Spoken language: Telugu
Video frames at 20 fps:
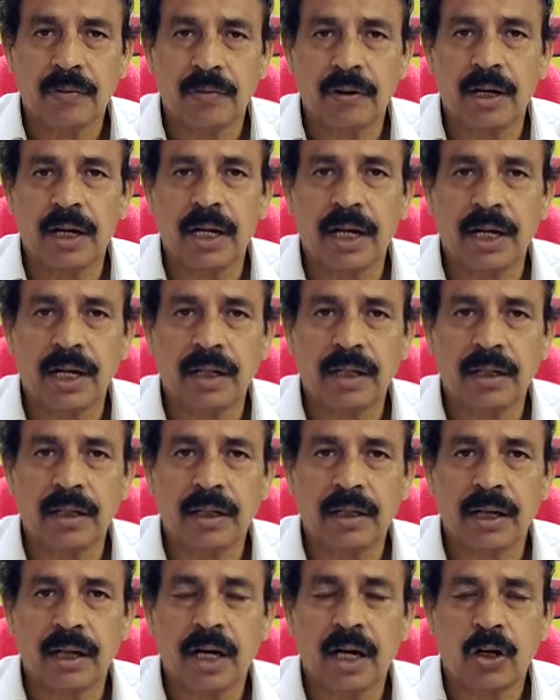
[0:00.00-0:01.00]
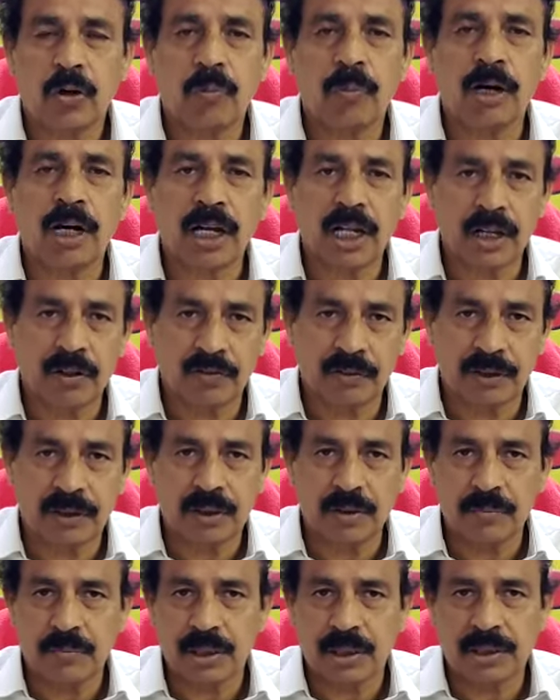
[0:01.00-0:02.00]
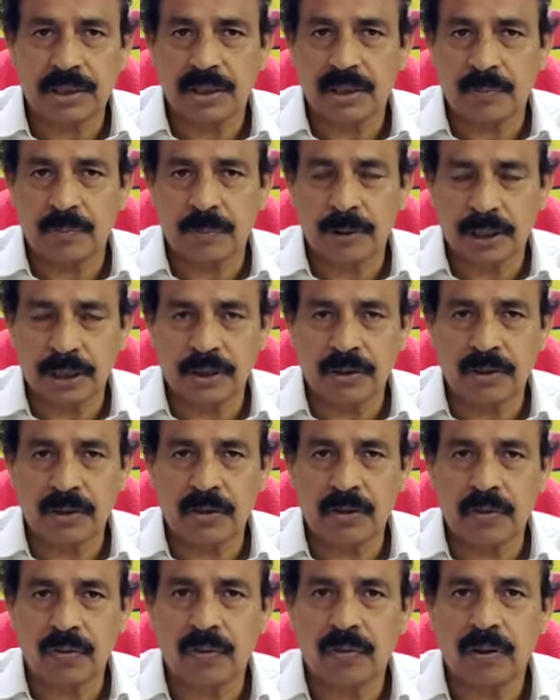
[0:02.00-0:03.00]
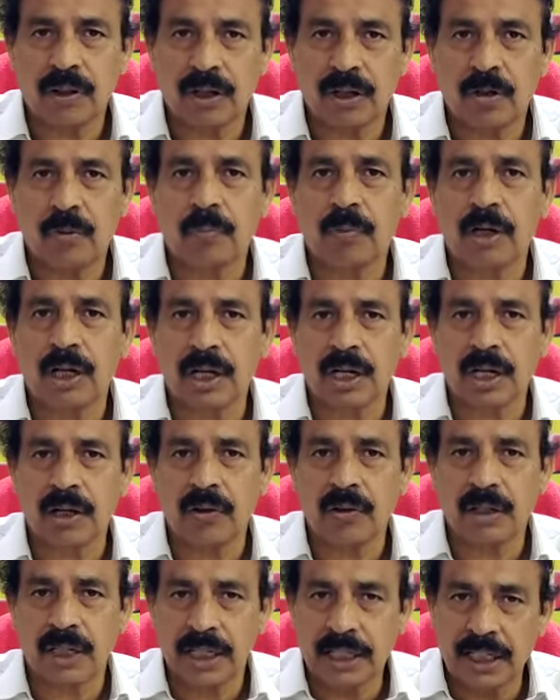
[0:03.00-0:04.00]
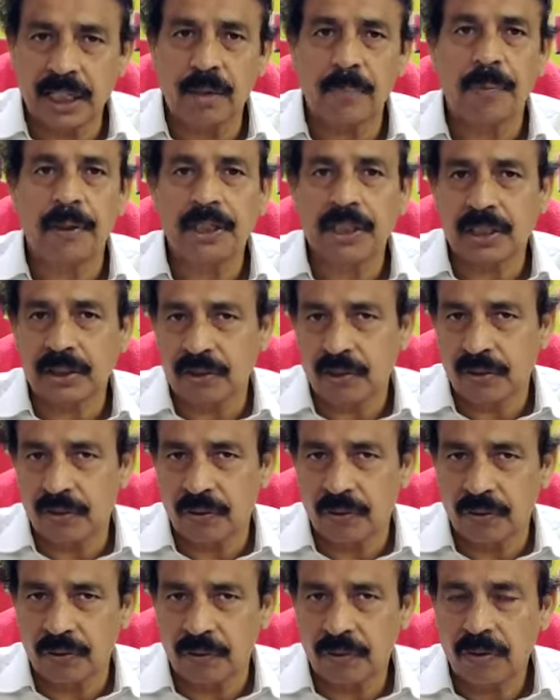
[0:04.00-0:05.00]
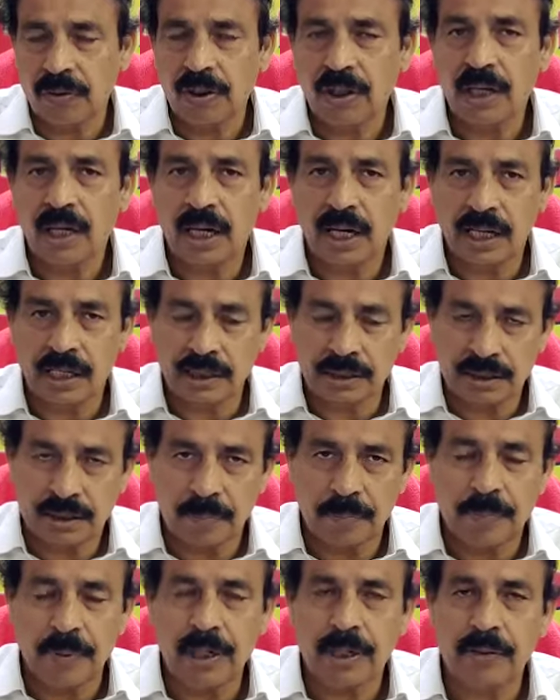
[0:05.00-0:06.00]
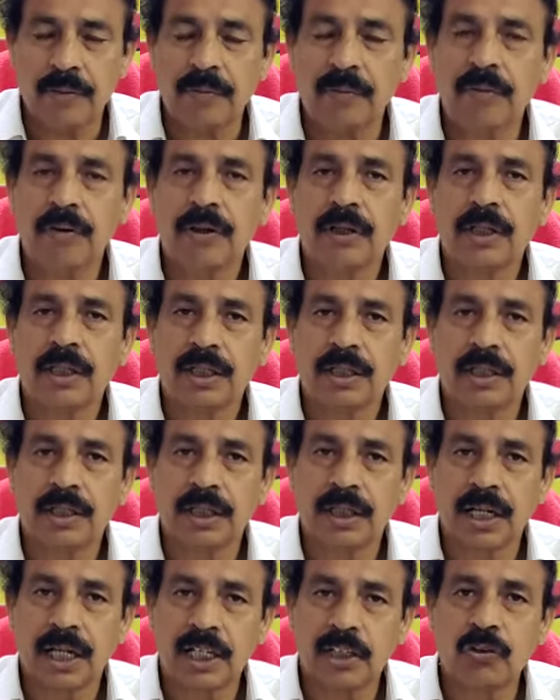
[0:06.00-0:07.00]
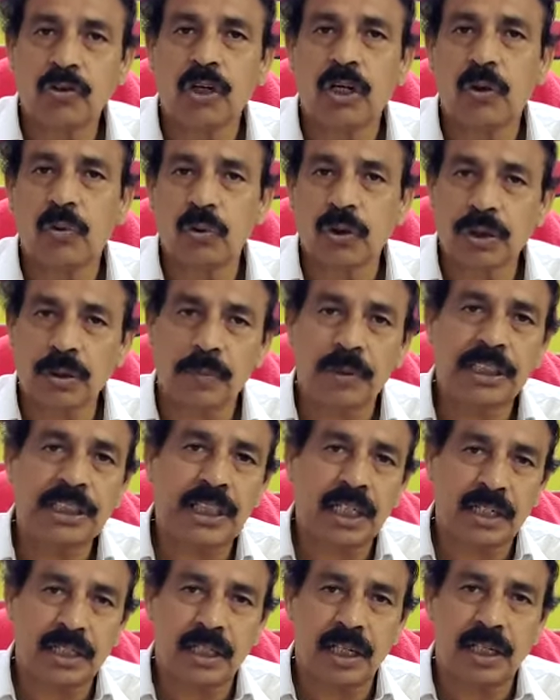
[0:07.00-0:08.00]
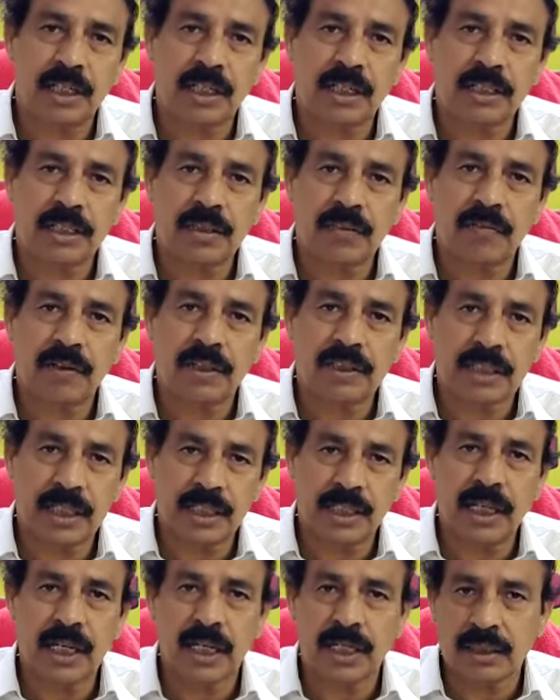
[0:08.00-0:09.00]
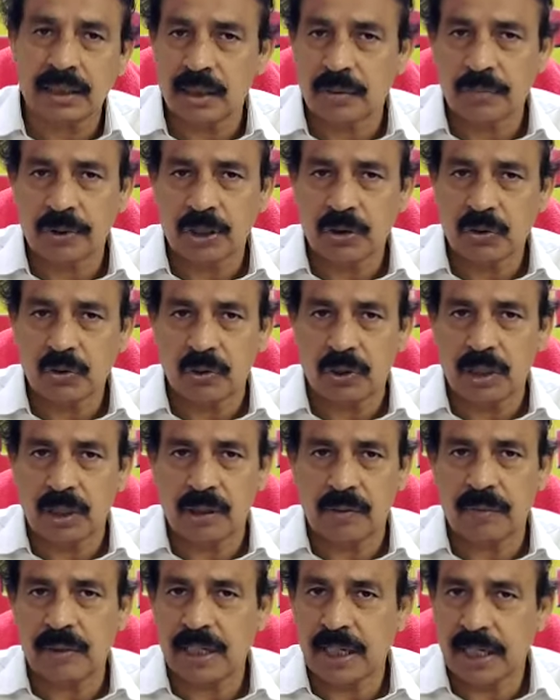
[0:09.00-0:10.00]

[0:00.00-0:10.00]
ఇవాళ అనుమానాలు వ్యక్తం చేసే పద్ధతుల్లో అనుమానాలు కలిగే పద్ధతుల్లో ఆయన చెప్పారు ఇది రైతుల కోసమే చట్టాలు తీస్తే వారు సరిగా అర్థం చేసుకోలేడం